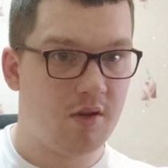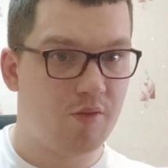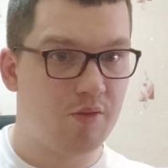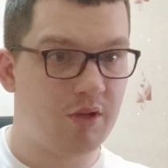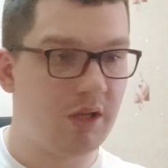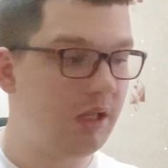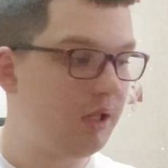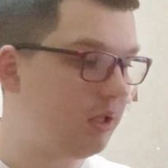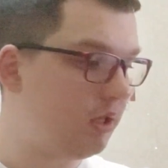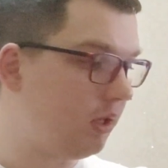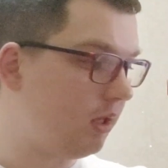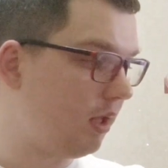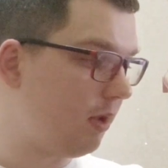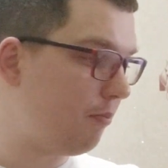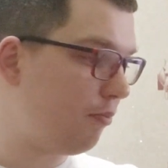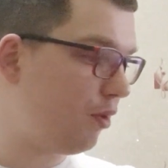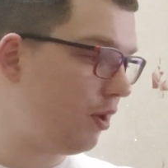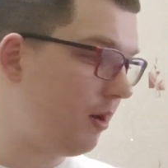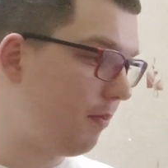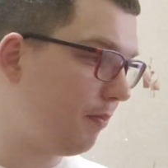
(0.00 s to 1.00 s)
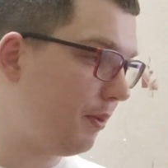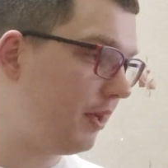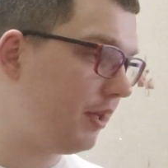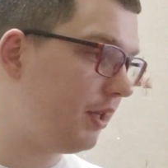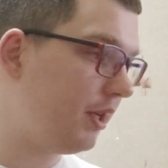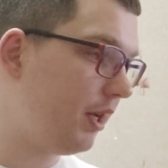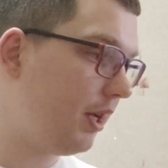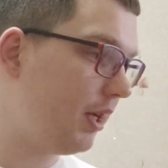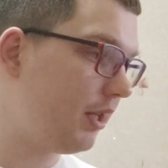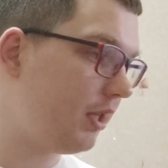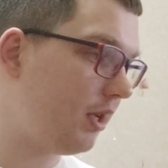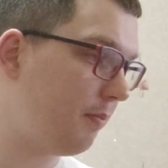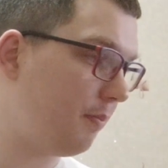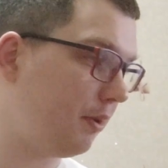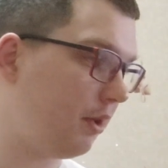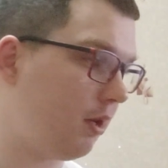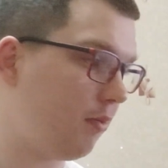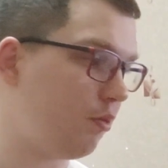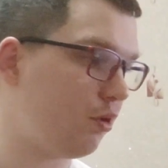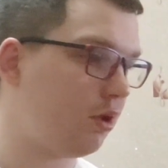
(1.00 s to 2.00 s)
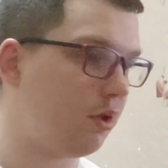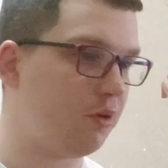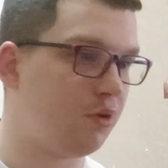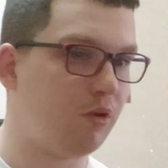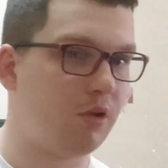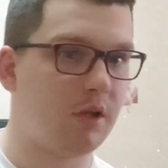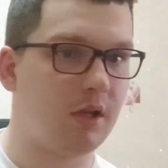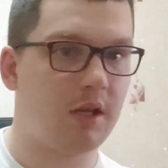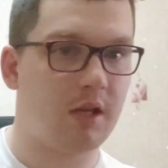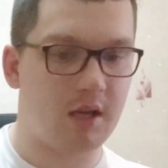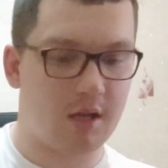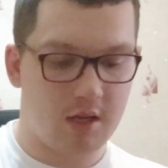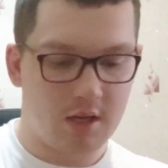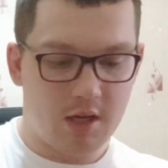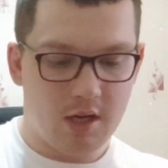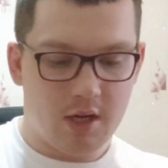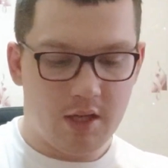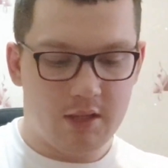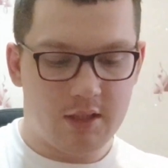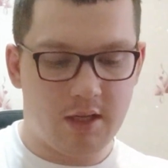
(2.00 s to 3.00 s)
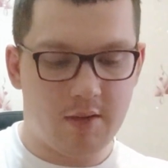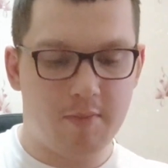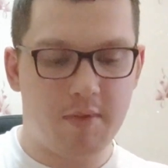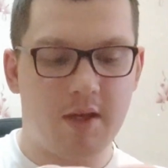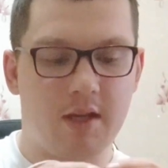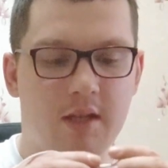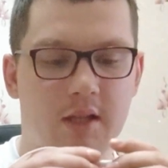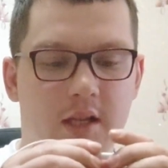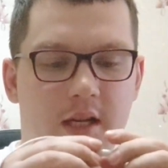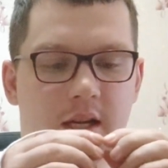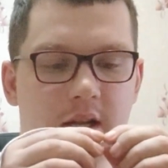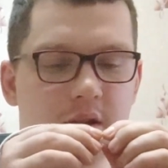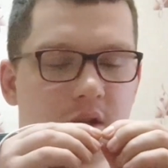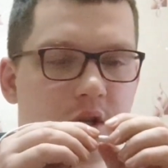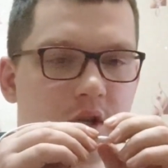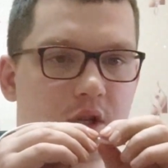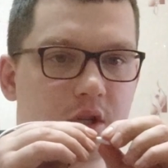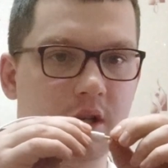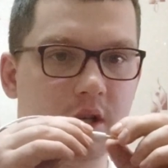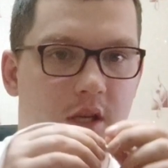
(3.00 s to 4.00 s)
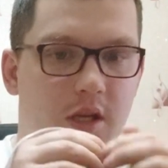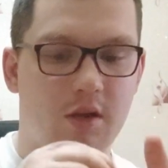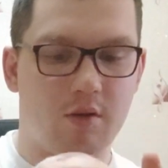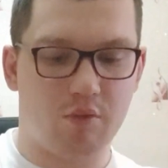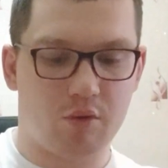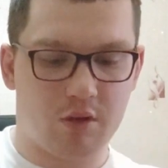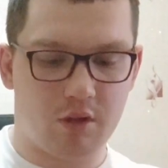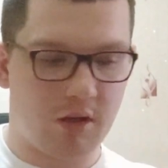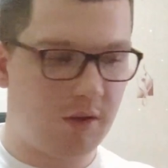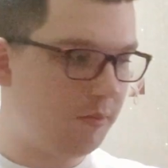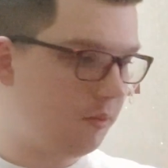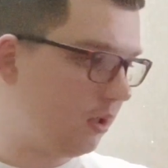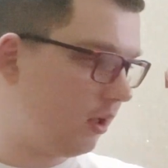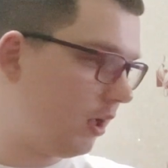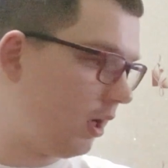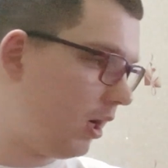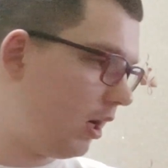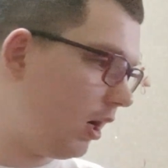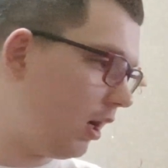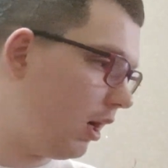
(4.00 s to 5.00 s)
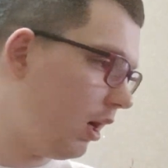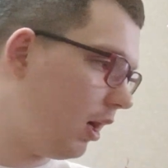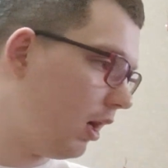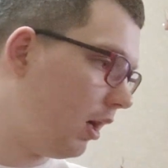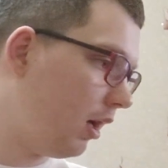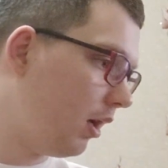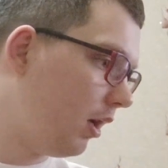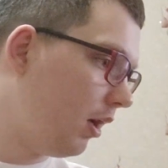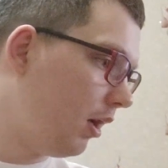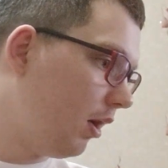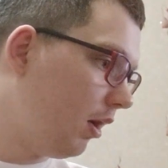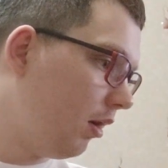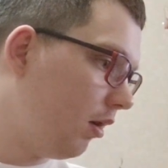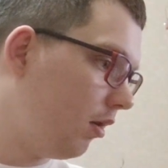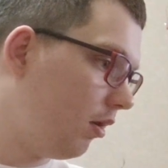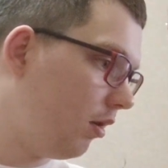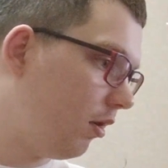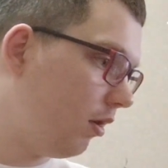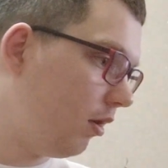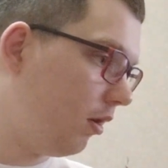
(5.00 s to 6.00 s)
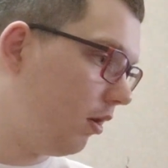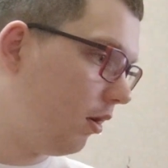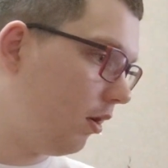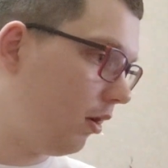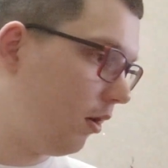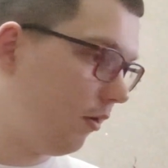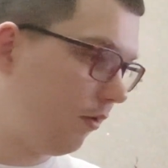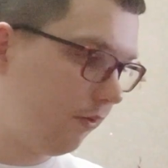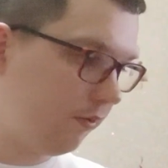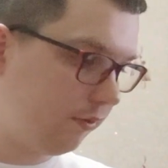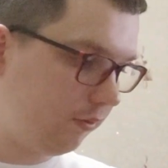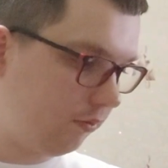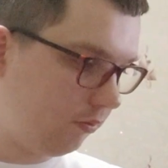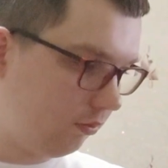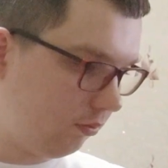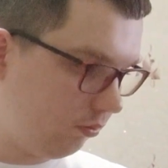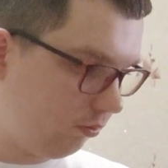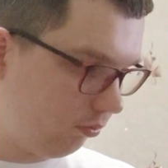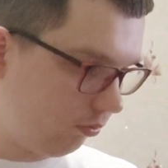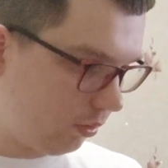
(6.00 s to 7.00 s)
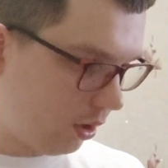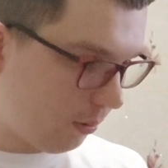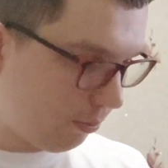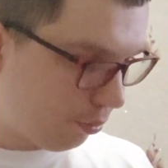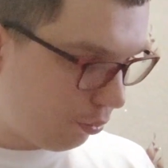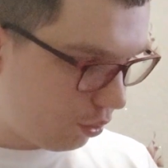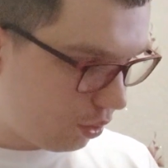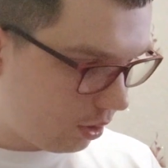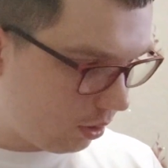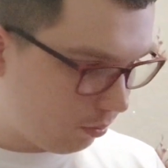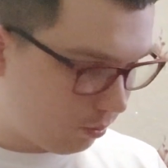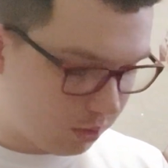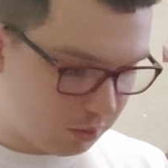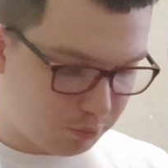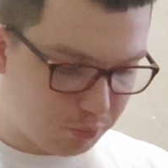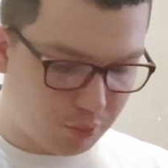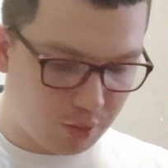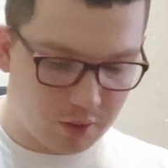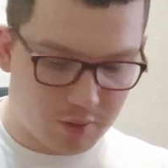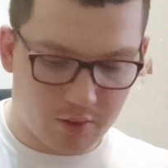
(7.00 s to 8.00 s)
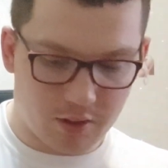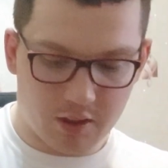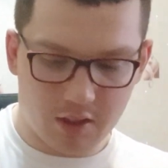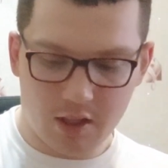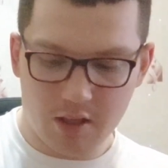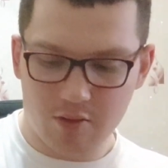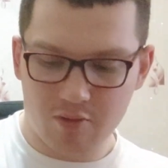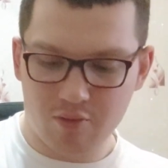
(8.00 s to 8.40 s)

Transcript: Ну, соответственно, на более поинтереснее, потому что все-таки сами наконечники, вот именно, э, допустим, использование, да,